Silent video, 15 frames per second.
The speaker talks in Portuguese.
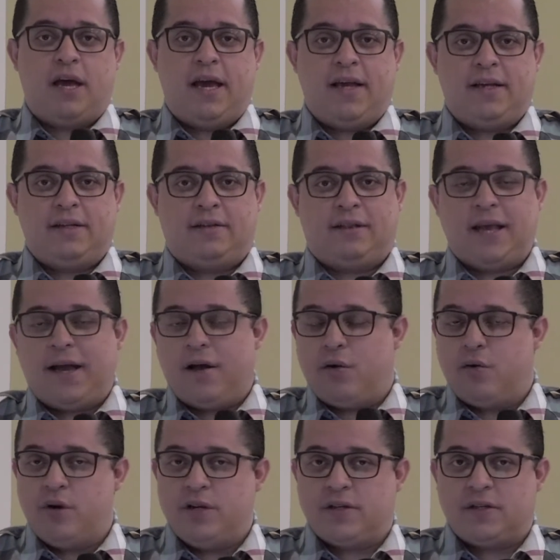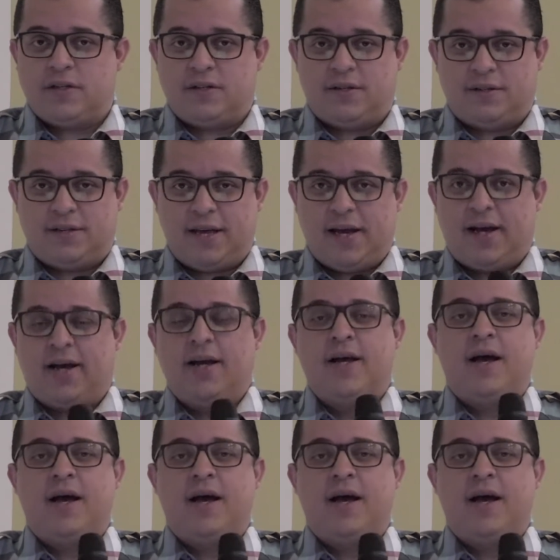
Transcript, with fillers: em ter coisas e ser